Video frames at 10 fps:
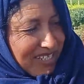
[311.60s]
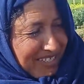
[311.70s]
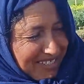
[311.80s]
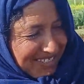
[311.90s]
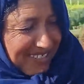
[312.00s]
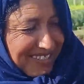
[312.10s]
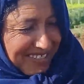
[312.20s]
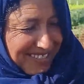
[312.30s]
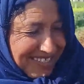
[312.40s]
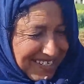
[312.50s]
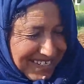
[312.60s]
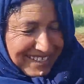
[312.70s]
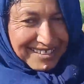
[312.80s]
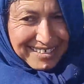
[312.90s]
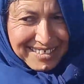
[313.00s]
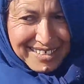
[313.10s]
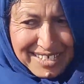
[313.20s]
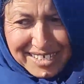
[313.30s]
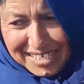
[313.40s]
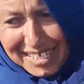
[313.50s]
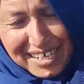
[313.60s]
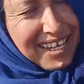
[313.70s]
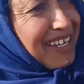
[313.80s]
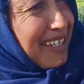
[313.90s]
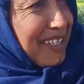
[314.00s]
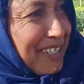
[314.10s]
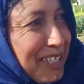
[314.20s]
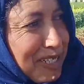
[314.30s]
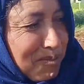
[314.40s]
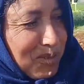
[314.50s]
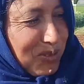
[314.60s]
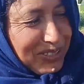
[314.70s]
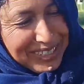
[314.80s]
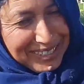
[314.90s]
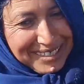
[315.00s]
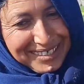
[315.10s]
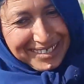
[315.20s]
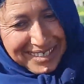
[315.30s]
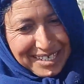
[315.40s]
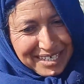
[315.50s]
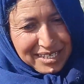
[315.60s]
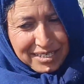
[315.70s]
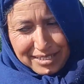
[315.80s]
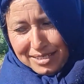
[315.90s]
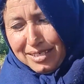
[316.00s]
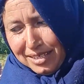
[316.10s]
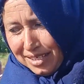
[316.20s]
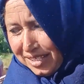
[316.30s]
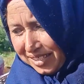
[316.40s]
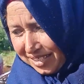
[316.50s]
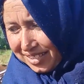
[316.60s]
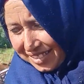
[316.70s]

اه احكي احكي لي ترى هاي فرغ لي قلبك انتم تخدموا هنا في البطاطا في السينية